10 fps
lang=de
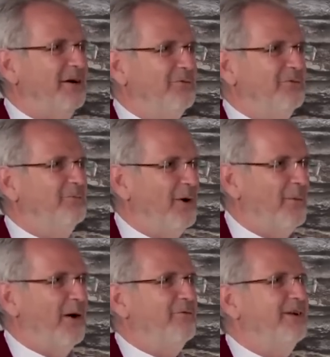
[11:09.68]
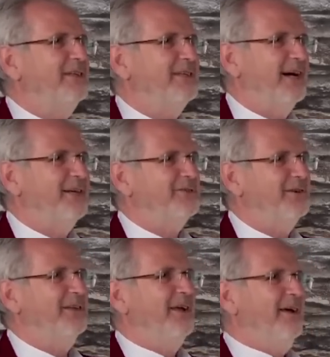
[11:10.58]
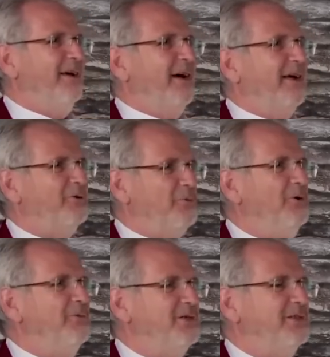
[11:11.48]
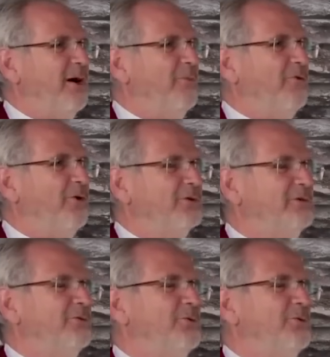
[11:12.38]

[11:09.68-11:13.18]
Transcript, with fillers: auf, machen wir auch vegetarisch halt. Böhmische Dampfkosten,